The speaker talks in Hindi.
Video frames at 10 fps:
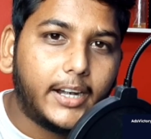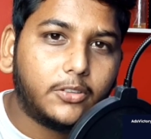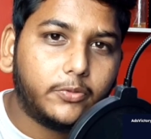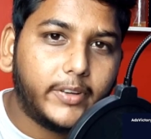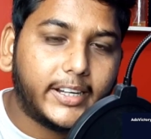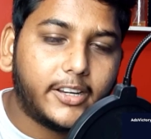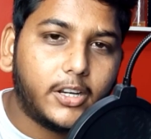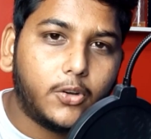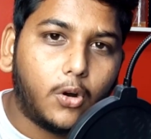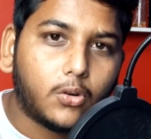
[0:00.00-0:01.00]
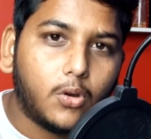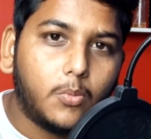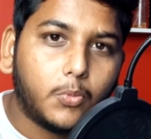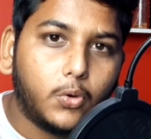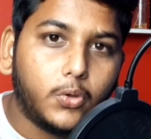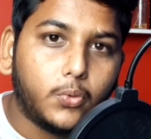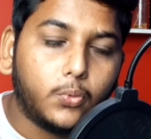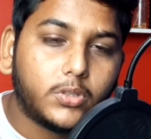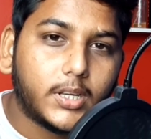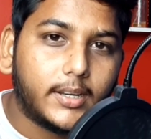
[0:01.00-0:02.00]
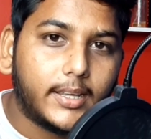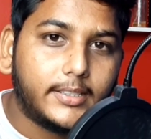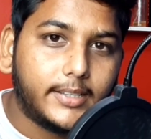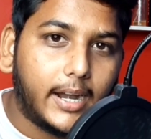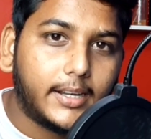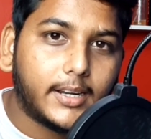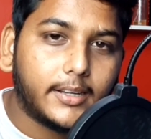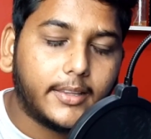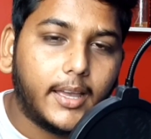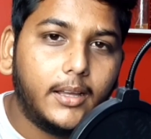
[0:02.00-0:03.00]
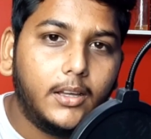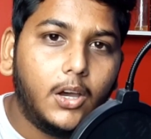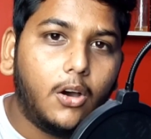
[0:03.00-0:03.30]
एड्स विक्ट्री डॉट कॉम को यूज करना स्टार्ट कर दिया